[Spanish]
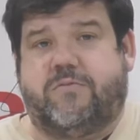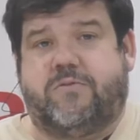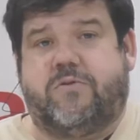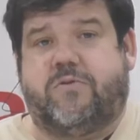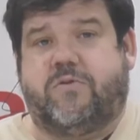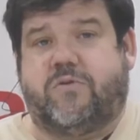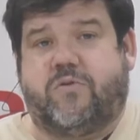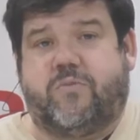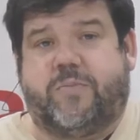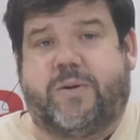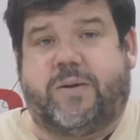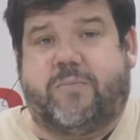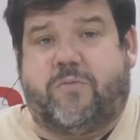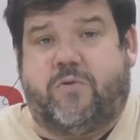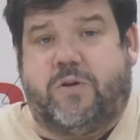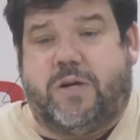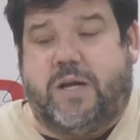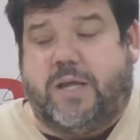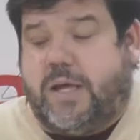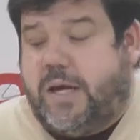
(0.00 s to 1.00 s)
no
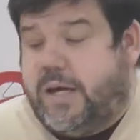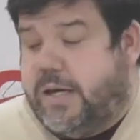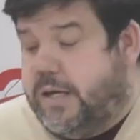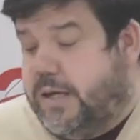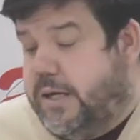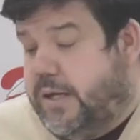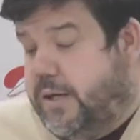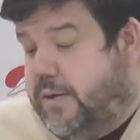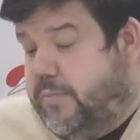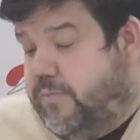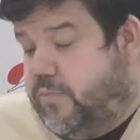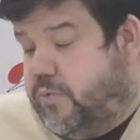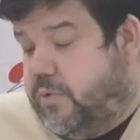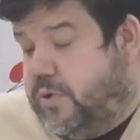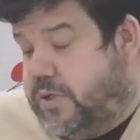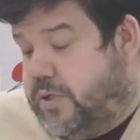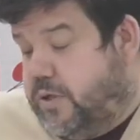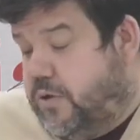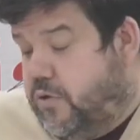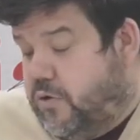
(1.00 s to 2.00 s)
recuperamos nada,
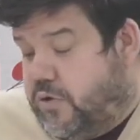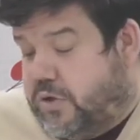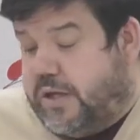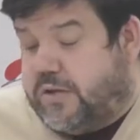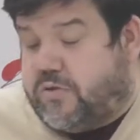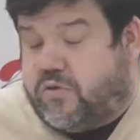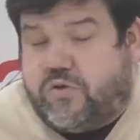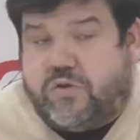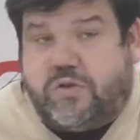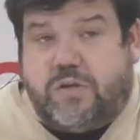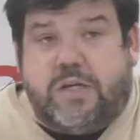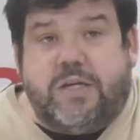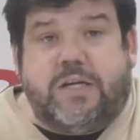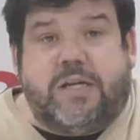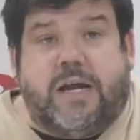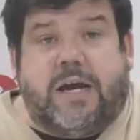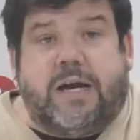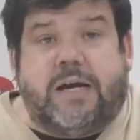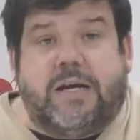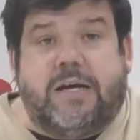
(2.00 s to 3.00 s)
pues los datos
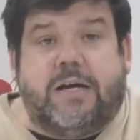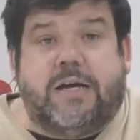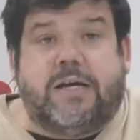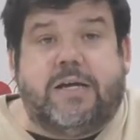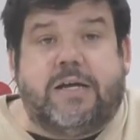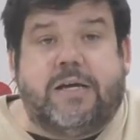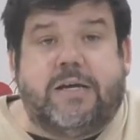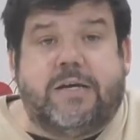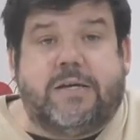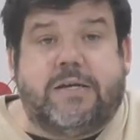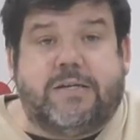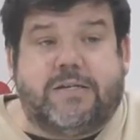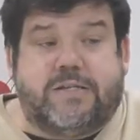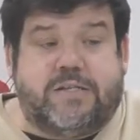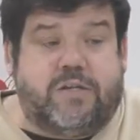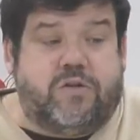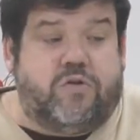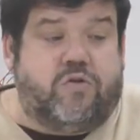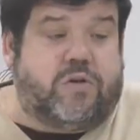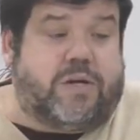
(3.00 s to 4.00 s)
irán eh,
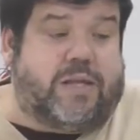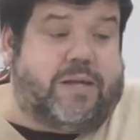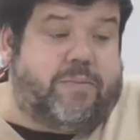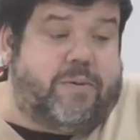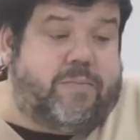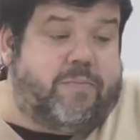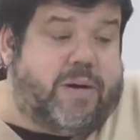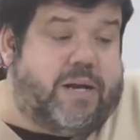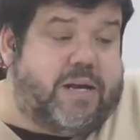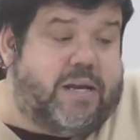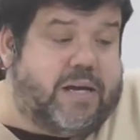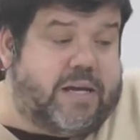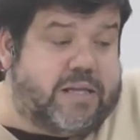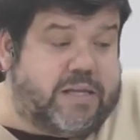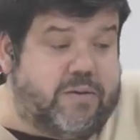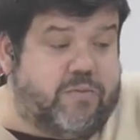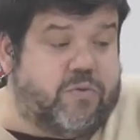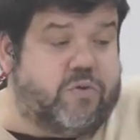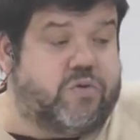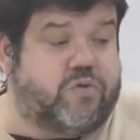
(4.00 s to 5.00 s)
siendo cada vez más
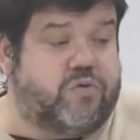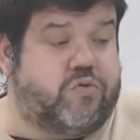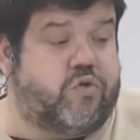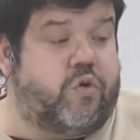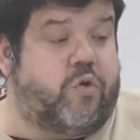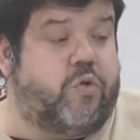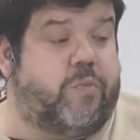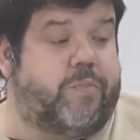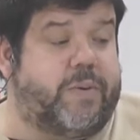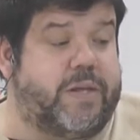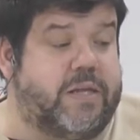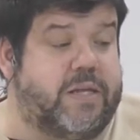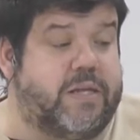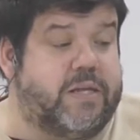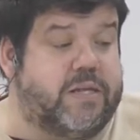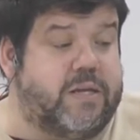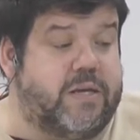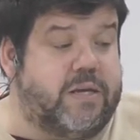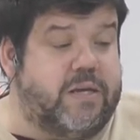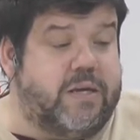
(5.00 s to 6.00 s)
negativos. Todo
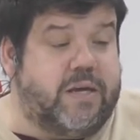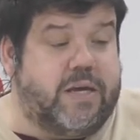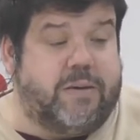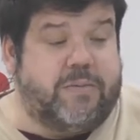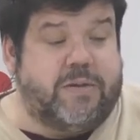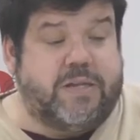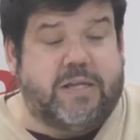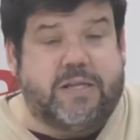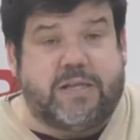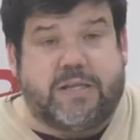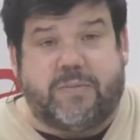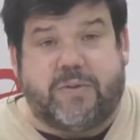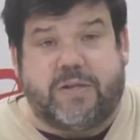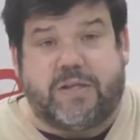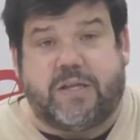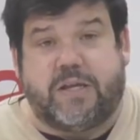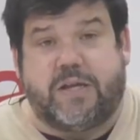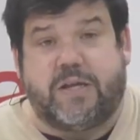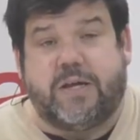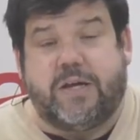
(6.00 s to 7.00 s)
pendiente,
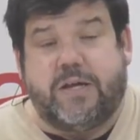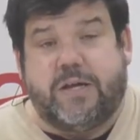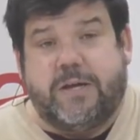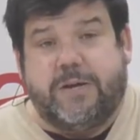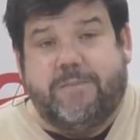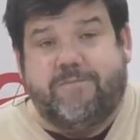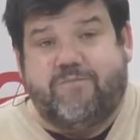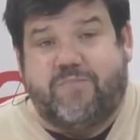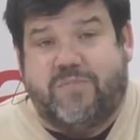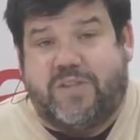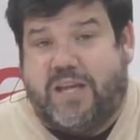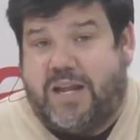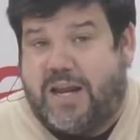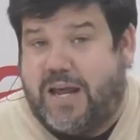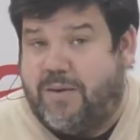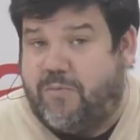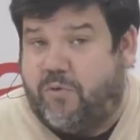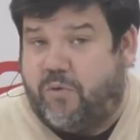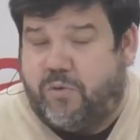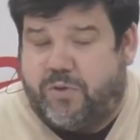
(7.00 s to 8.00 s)
evidentemente, de
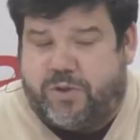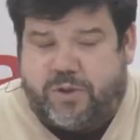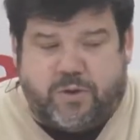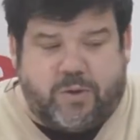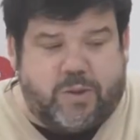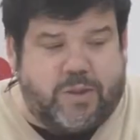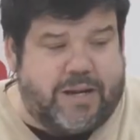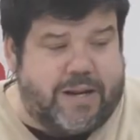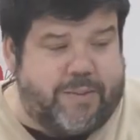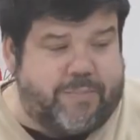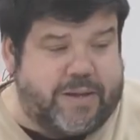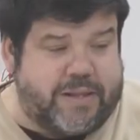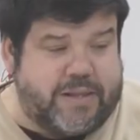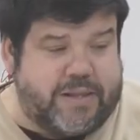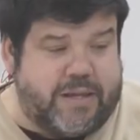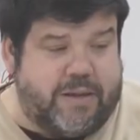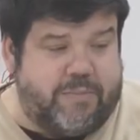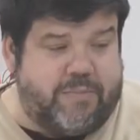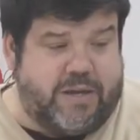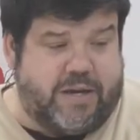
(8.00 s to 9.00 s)
la evolución de la
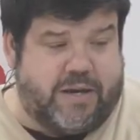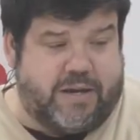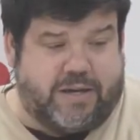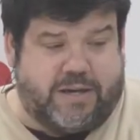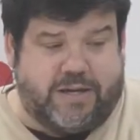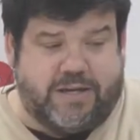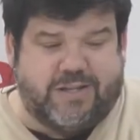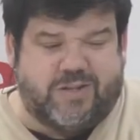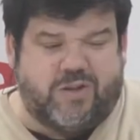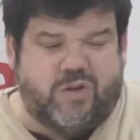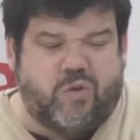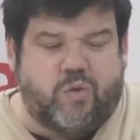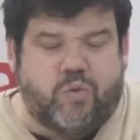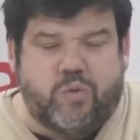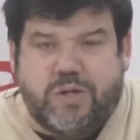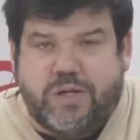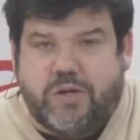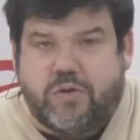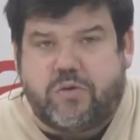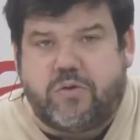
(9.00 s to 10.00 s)
pandemia, que es lo
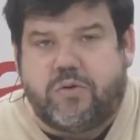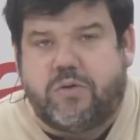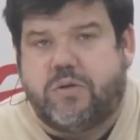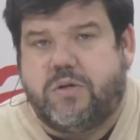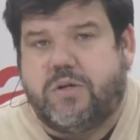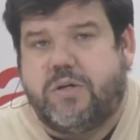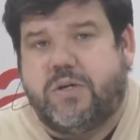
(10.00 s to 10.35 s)
único